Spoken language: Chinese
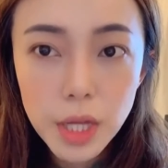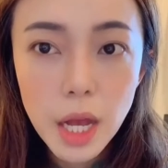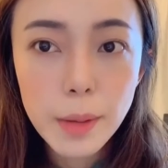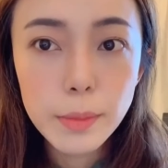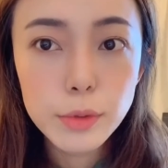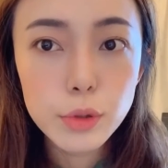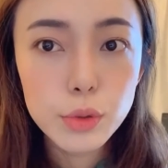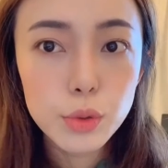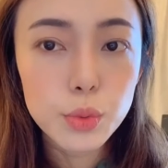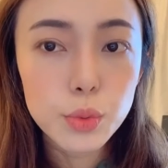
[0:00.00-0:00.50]
他们
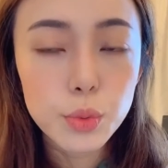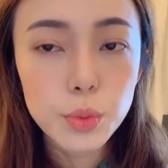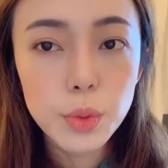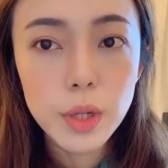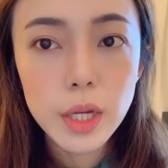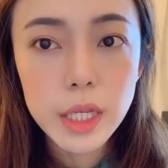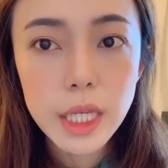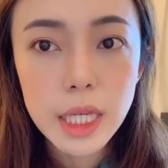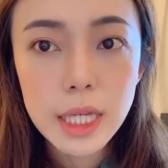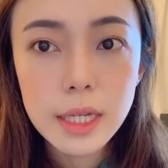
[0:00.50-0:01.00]
就读
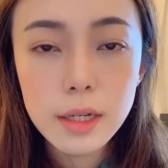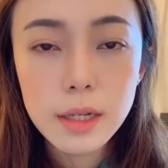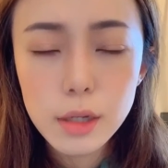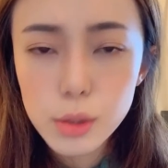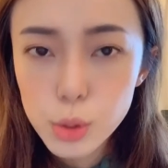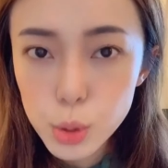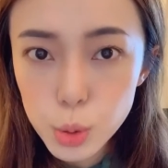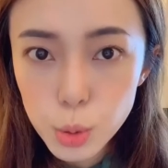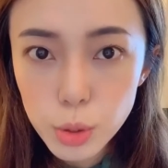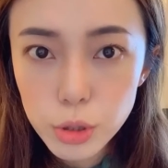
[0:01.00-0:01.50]
了一个
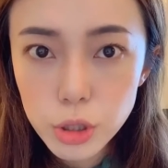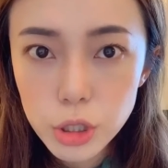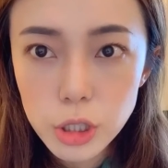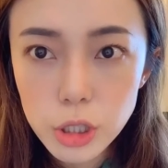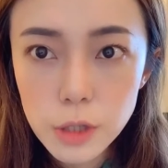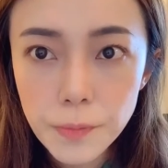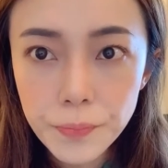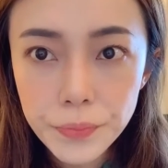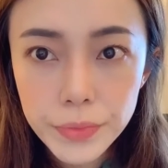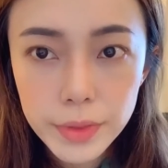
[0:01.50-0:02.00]
硕
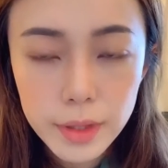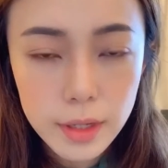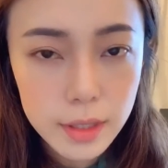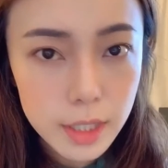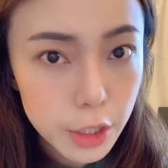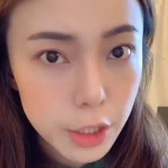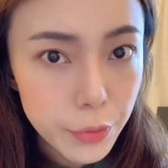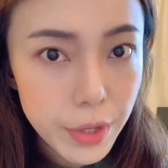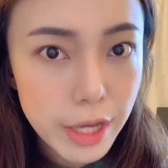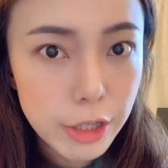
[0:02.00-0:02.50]
士的
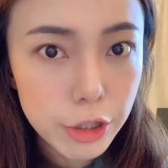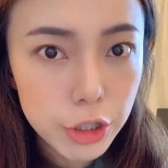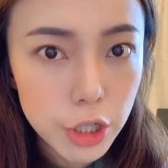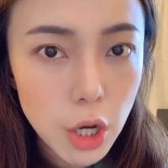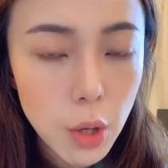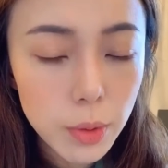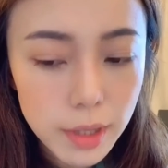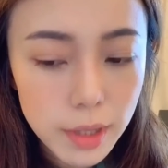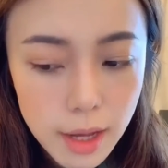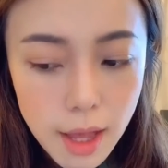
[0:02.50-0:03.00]
degree 之
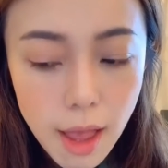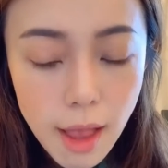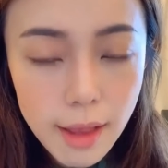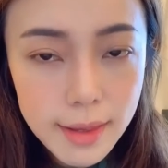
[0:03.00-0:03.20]
后呢，